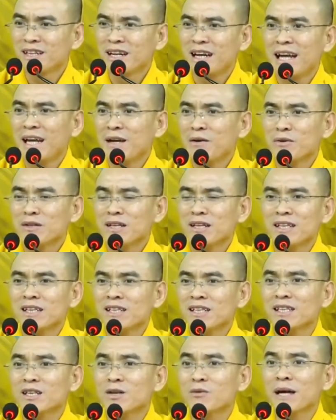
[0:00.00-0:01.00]
héo thấy
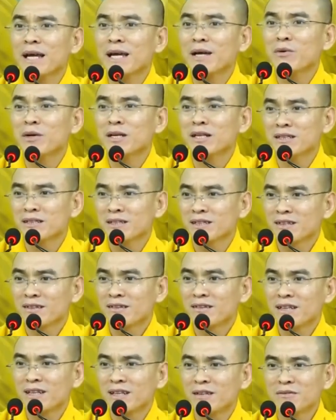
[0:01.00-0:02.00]
cái gì cũng héo hết
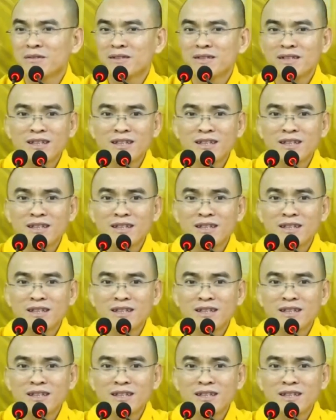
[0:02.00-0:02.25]
phải không